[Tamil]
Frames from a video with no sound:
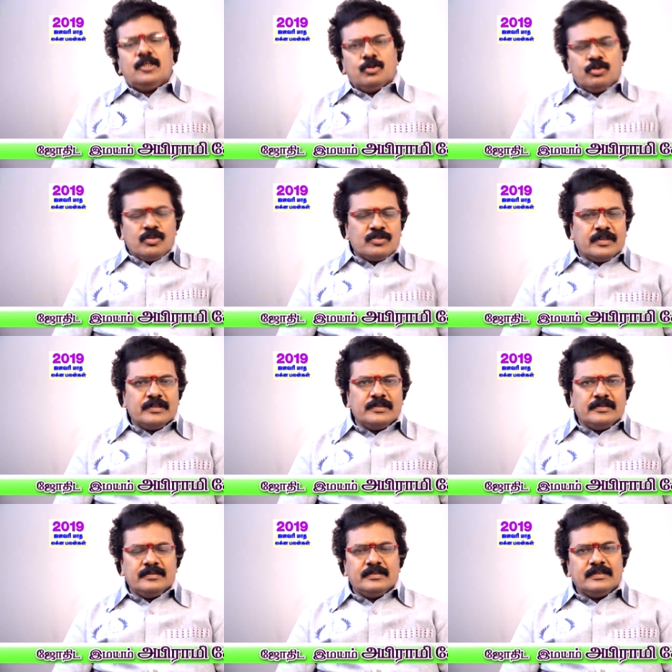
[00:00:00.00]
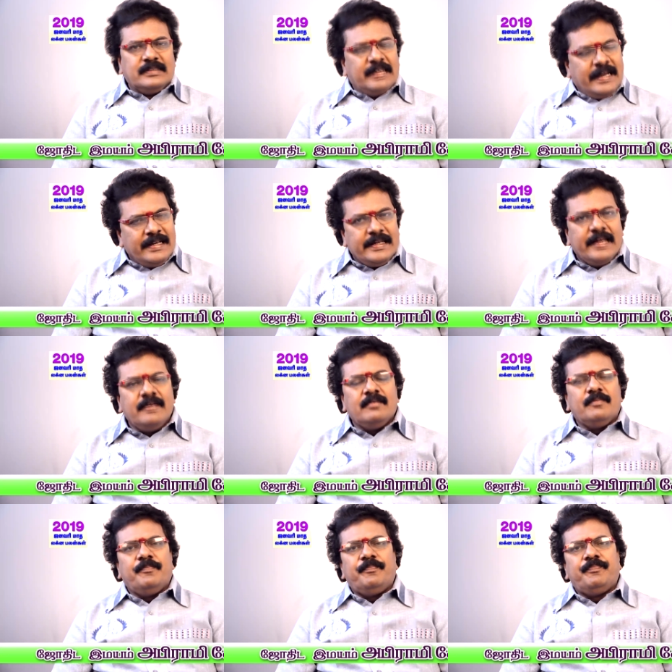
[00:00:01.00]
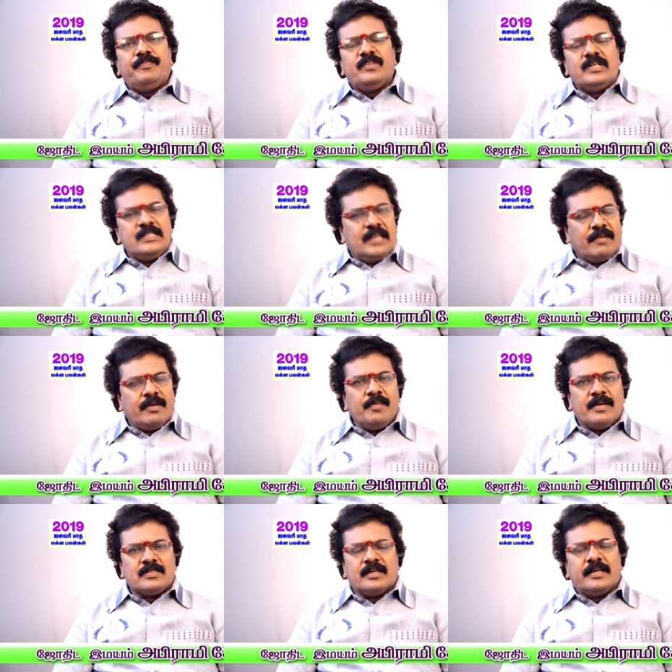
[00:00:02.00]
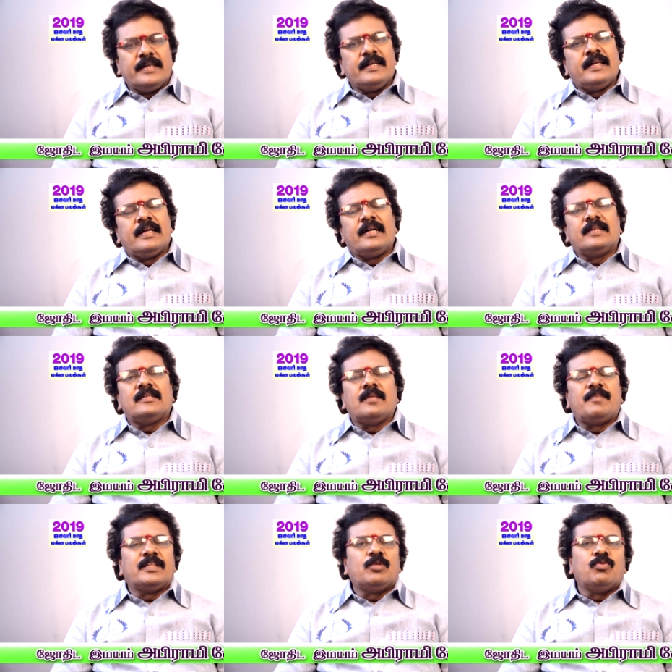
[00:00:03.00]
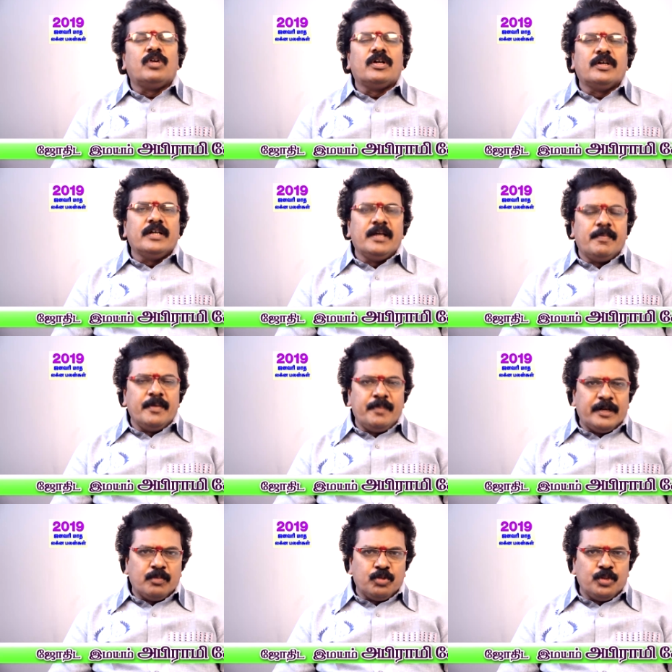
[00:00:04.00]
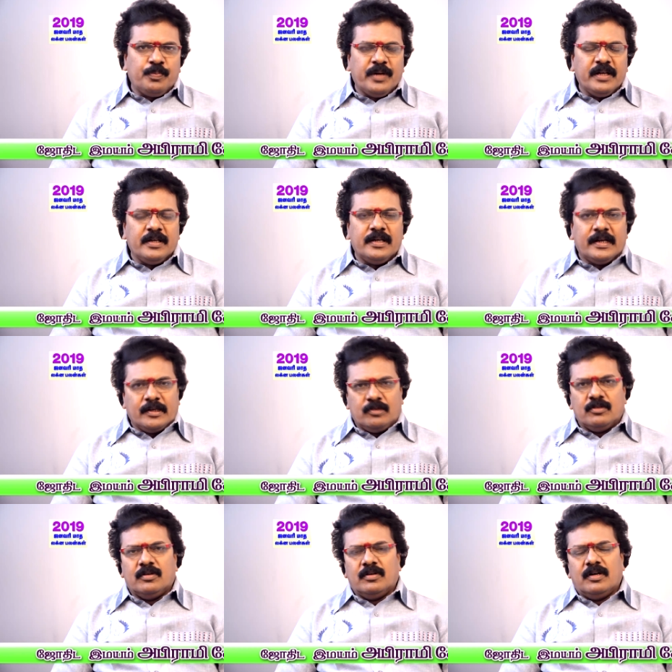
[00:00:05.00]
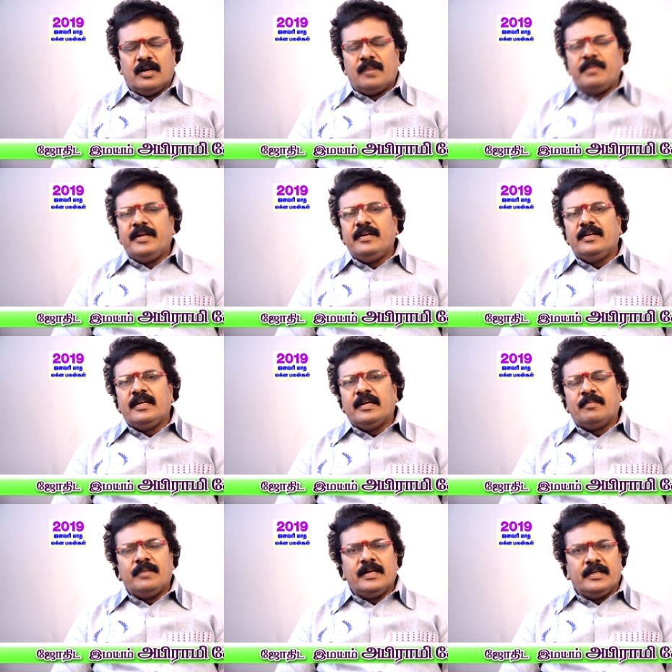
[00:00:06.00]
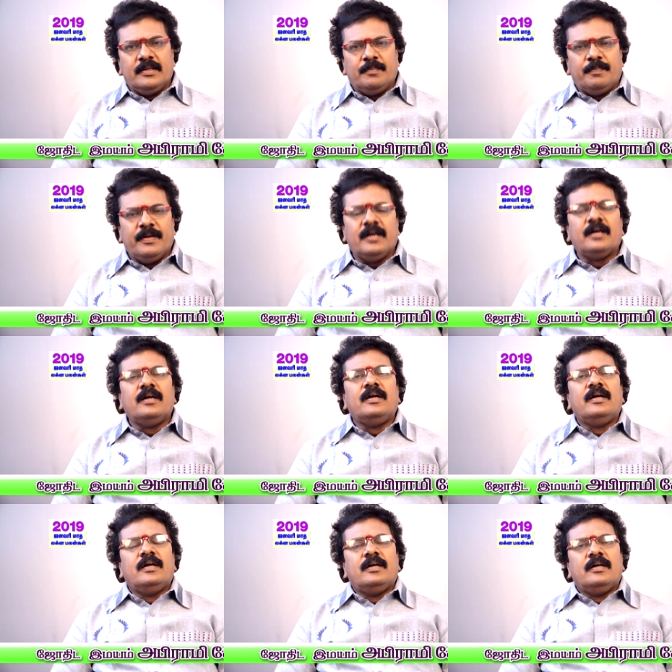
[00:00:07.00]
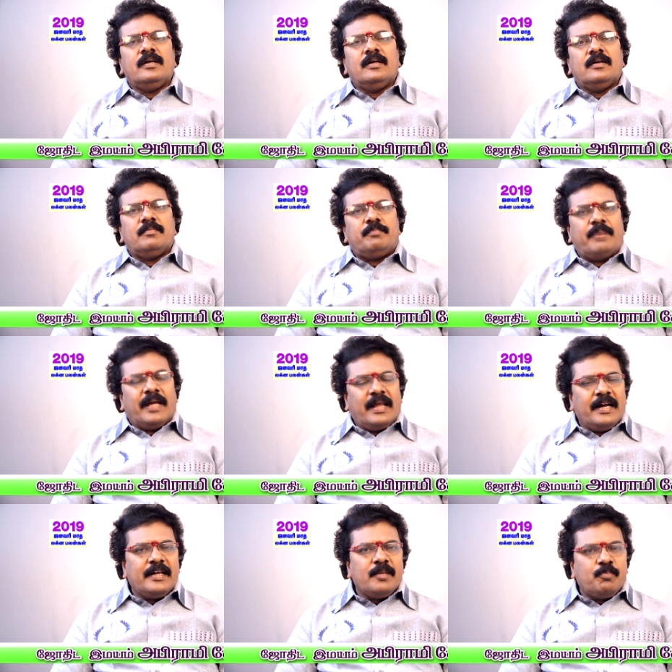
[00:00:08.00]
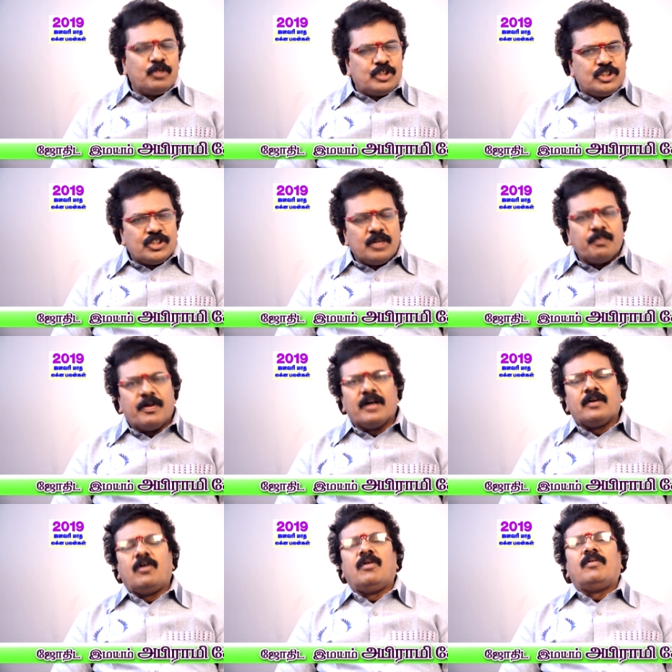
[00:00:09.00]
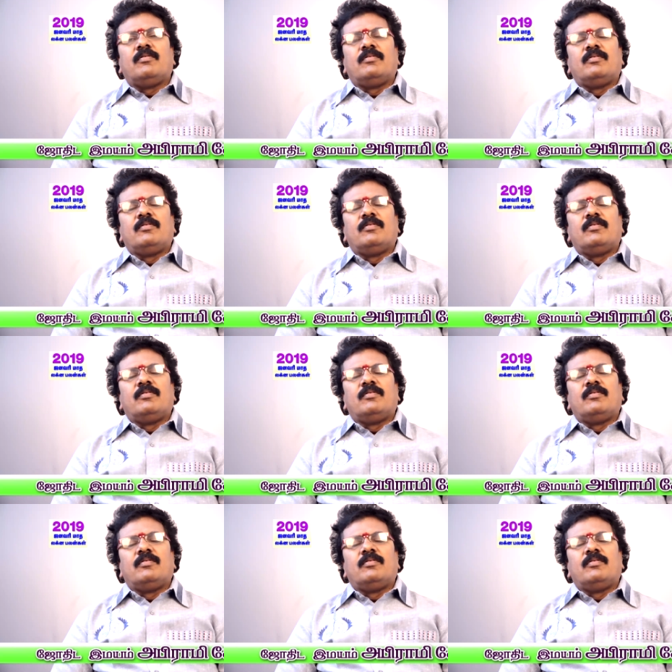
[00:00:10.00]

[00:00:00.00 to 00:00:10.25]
டூ தௌசண்ட் நைன்டீன் ஜனவரி மாதம் கன்னியா லக்னத்தில் பிறந்தவங்களுக்கு எப்படிப்பட்ட பொது பலன்கள் நடக்கும் அப்படின்னு நம்ம இப்போ பிளானட்ரி பொசிஷன் பார்க்குறோம்